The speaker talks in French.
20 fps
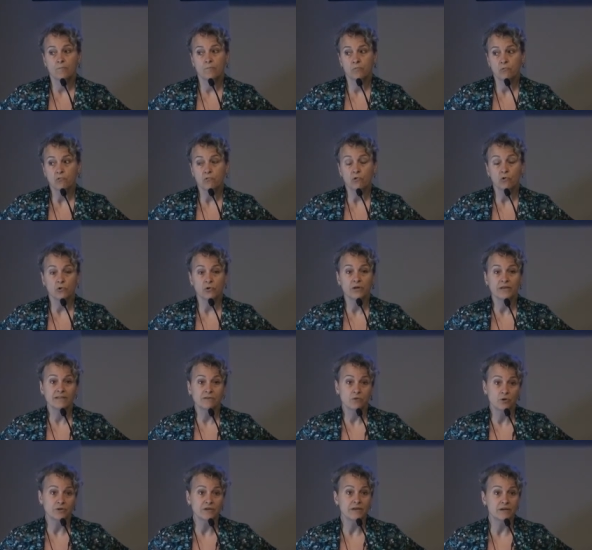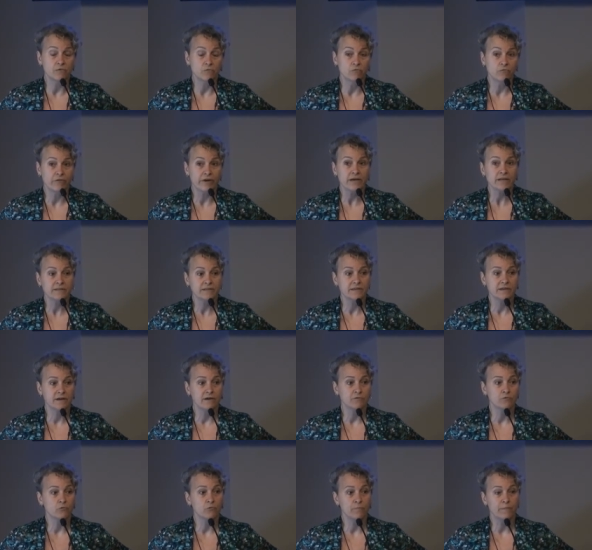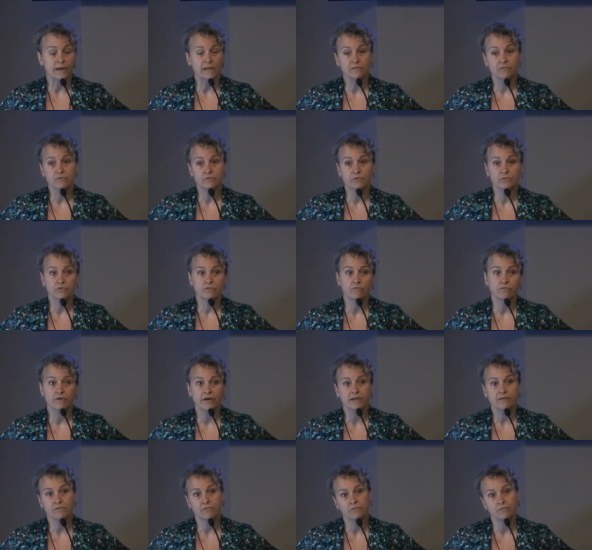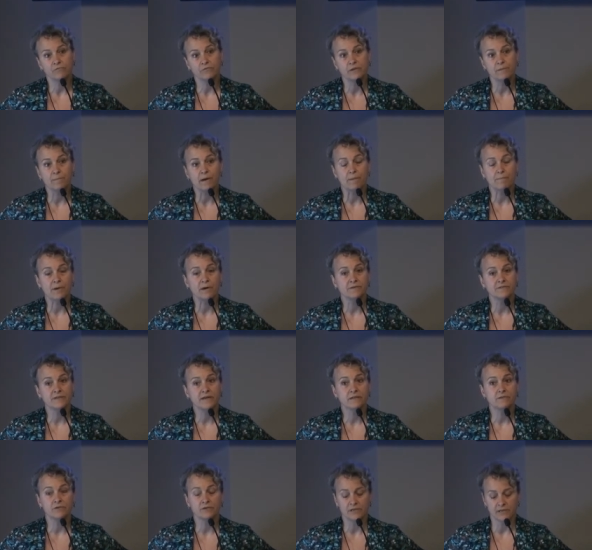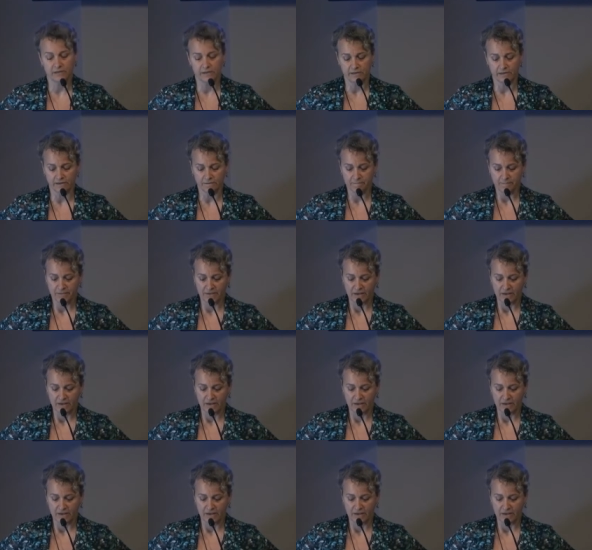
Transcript: pour les données ouvertes. Et quand on parle de données ouvertes, on finit par penser à données liées.